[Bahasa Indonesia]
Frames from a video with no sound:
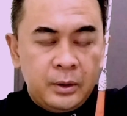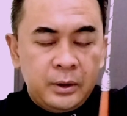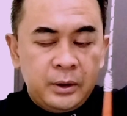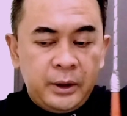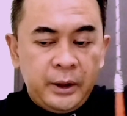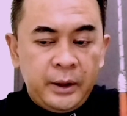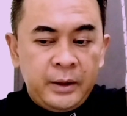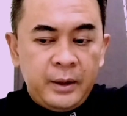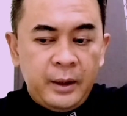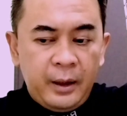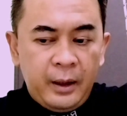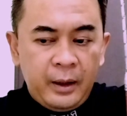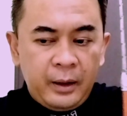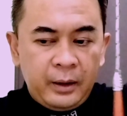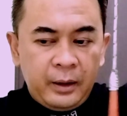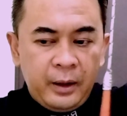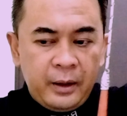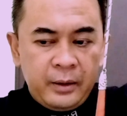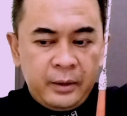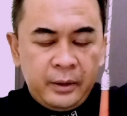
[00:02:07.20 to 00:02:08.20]
tidak
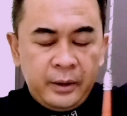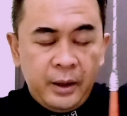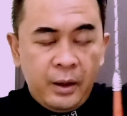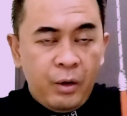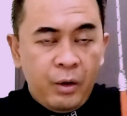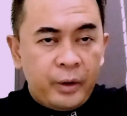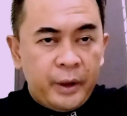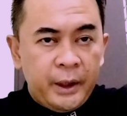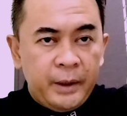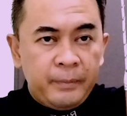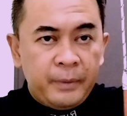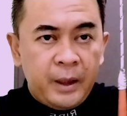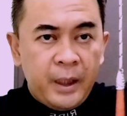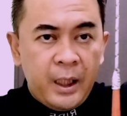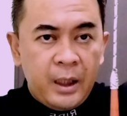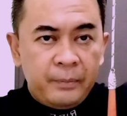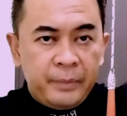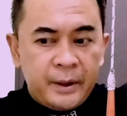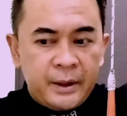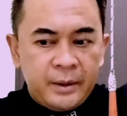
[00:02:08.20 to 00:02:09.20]
akan ya oke
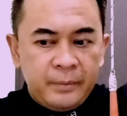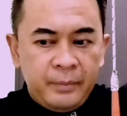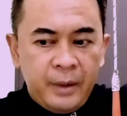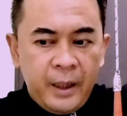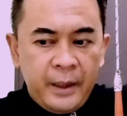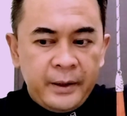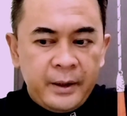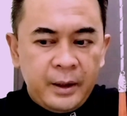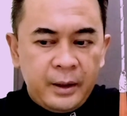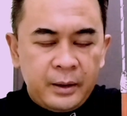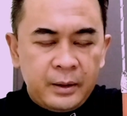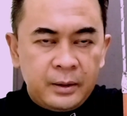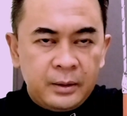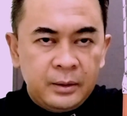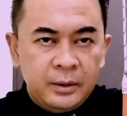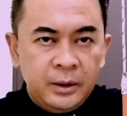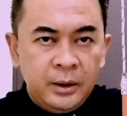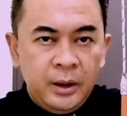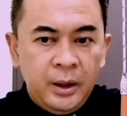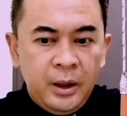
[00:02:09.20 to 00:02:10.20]
menang Persebaya ya.
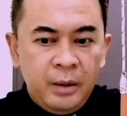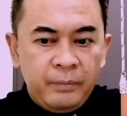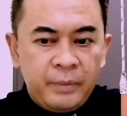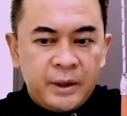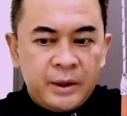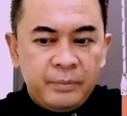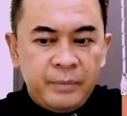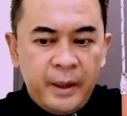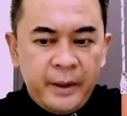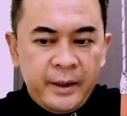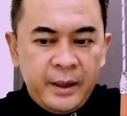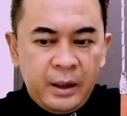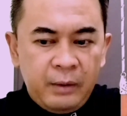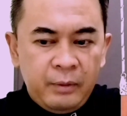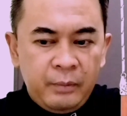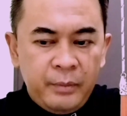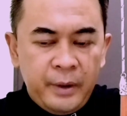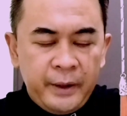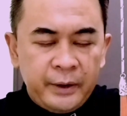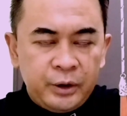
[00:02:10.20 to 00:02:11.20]
Persebaya
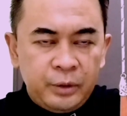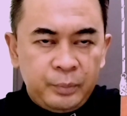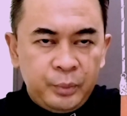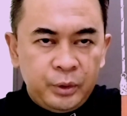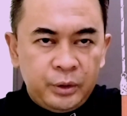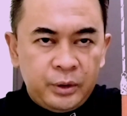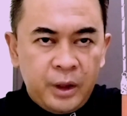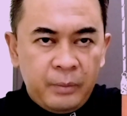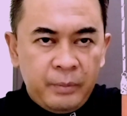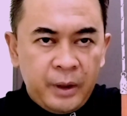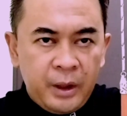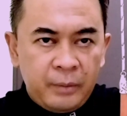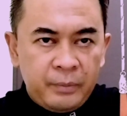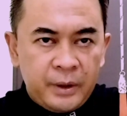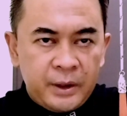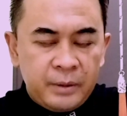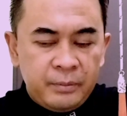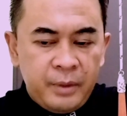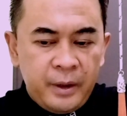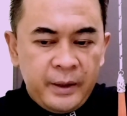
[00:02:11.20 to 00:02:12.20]
lawan Barito Putra menang
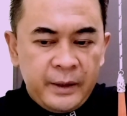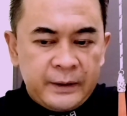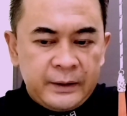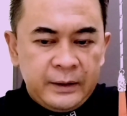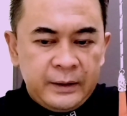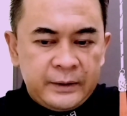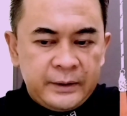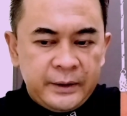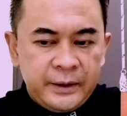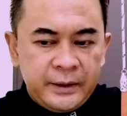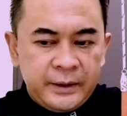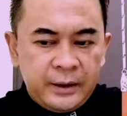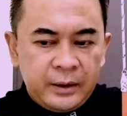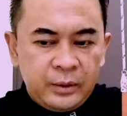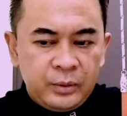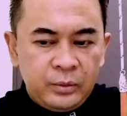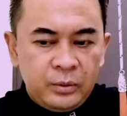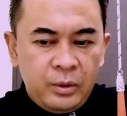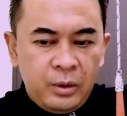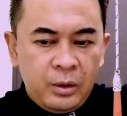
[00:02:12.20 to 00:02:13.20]
Persebaya selisih
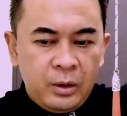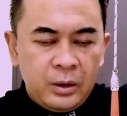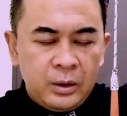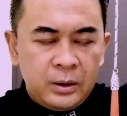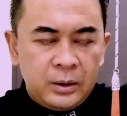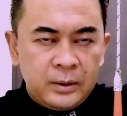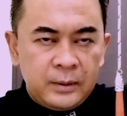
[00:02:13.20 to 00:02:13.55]
satu gol